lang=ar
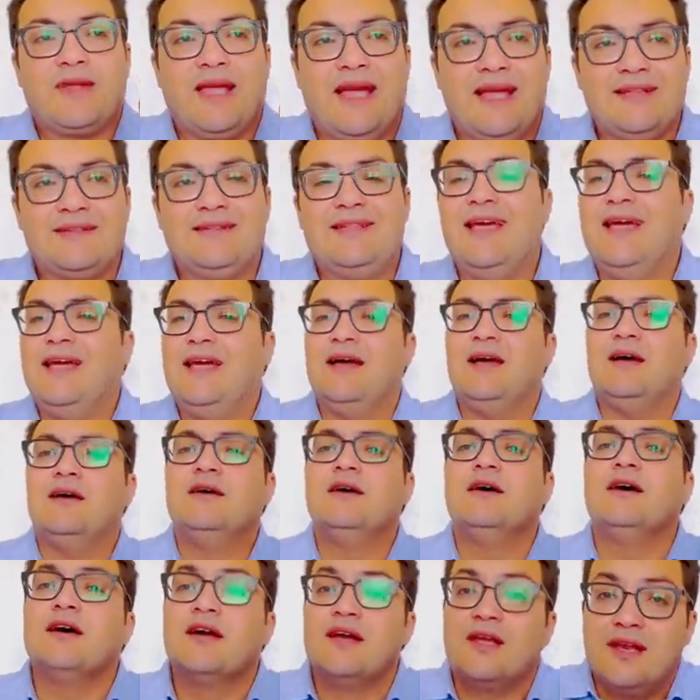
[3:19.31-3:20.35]
اداء
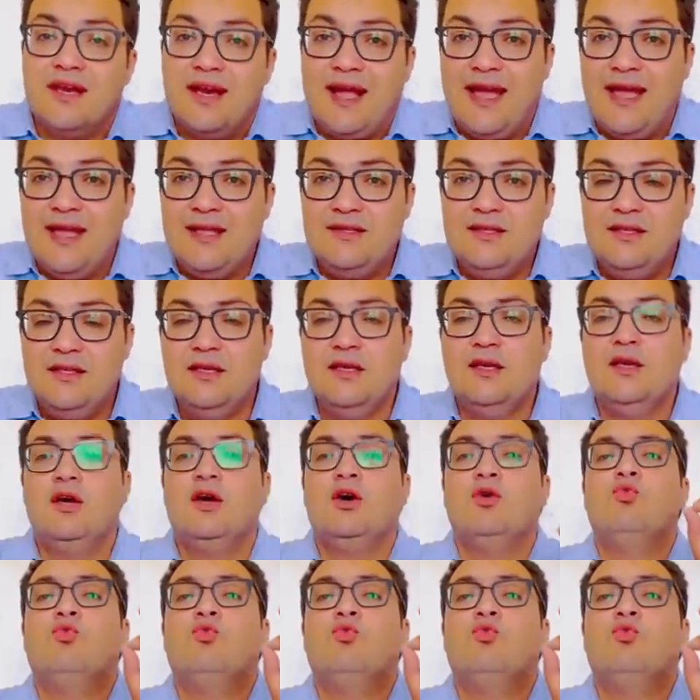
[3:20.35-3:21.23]
غير عادي